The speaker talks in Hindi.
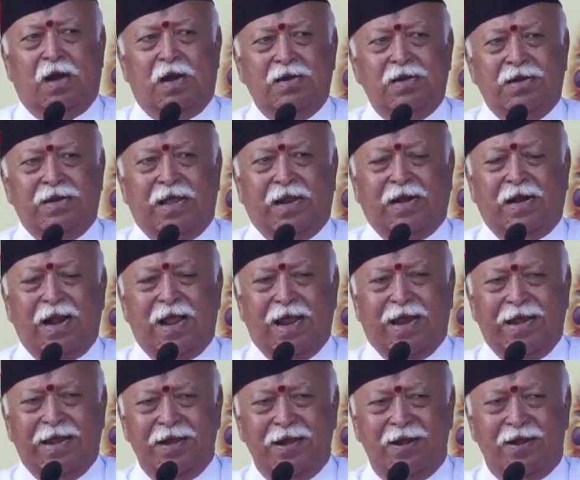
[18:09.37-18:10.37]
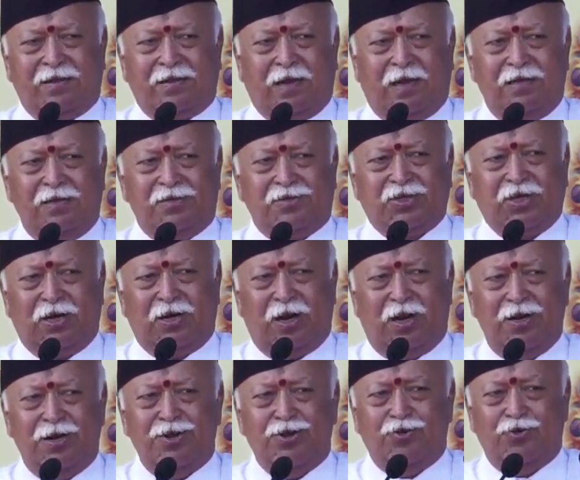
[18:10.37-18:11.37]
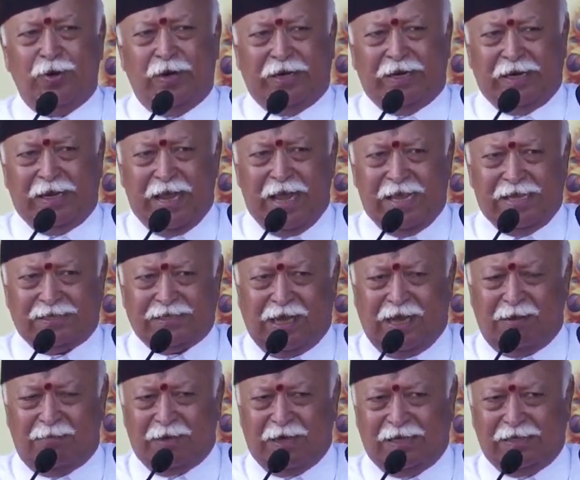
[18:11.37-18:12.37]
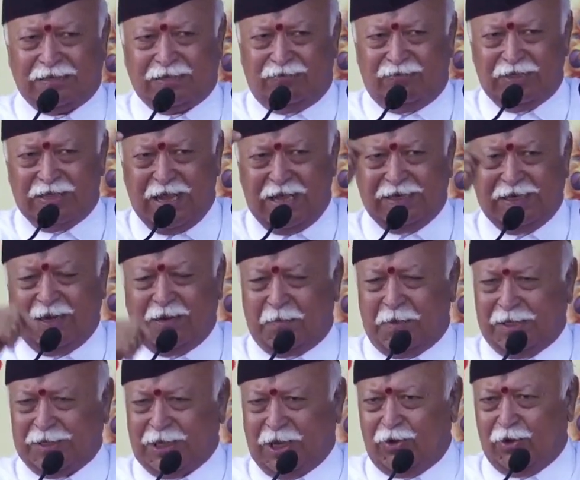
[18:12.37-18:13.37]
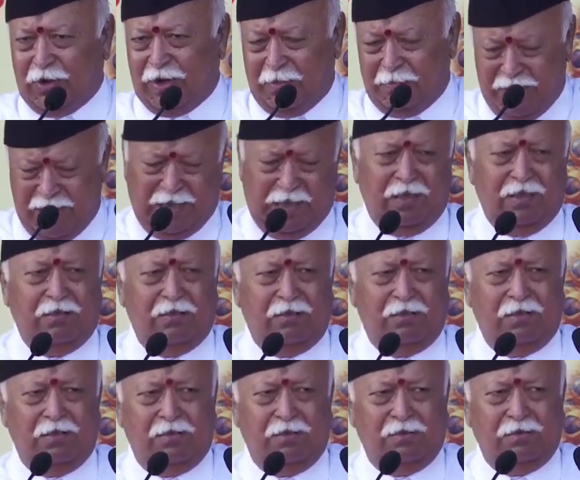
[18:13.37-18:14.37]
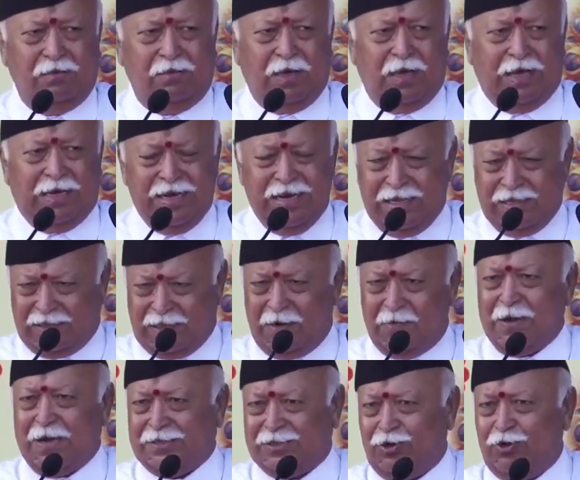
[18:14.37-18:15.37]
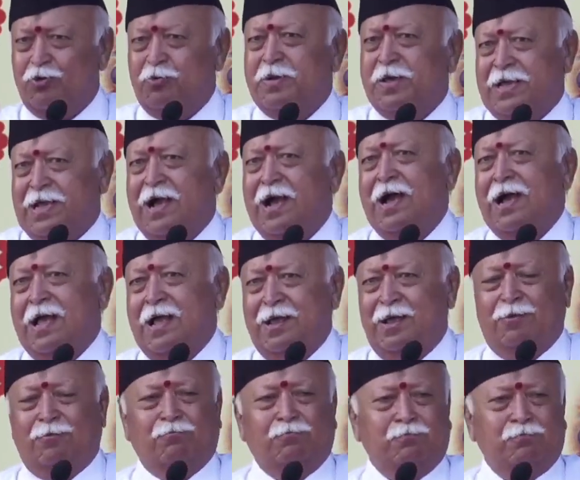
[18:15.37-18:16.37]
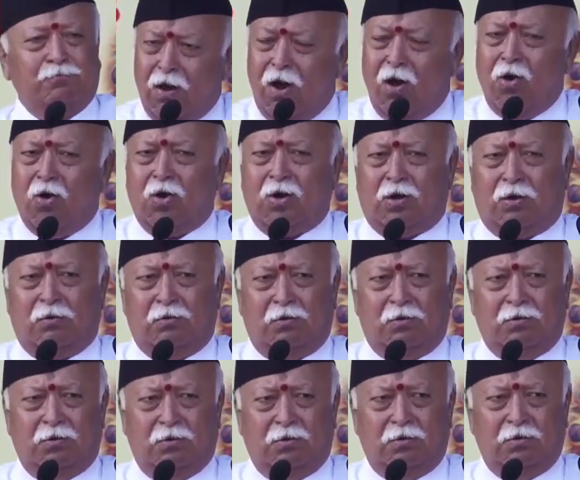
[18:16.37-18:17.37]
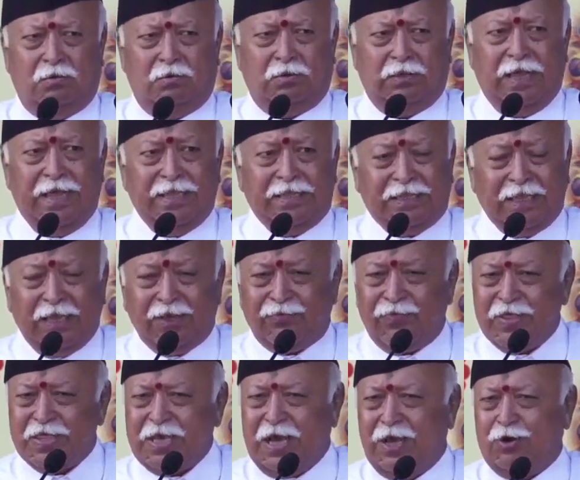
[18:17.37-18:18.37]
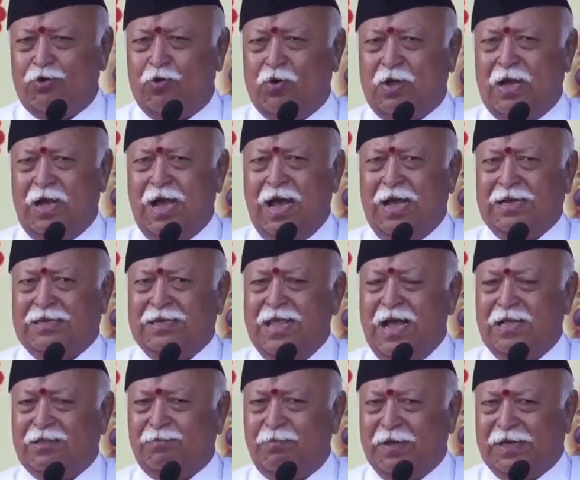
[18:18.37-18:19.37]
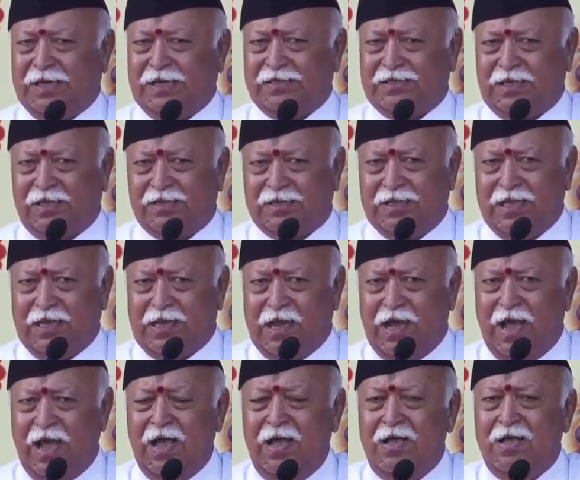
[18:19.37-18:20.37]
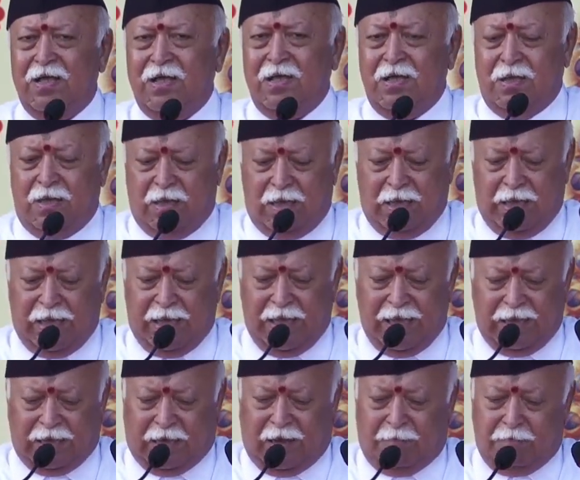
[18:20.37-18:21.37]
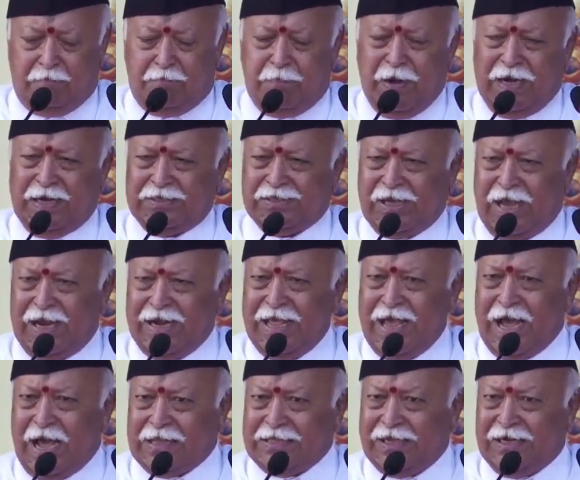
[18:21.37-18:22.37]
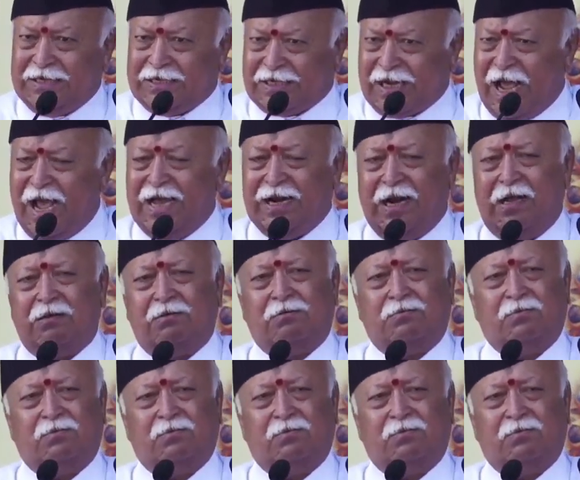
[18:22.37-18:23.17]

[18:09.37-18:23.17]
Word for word: अंडरलाइंड कल्चरल यूनिटी ऐसा हमारे संविधान निर्माताओं ने भी अन्यत्र भाषणों में कहा है और नैतिक विचारों का अध्यात्म के सत्य का एक बलशाली अधिष्ठान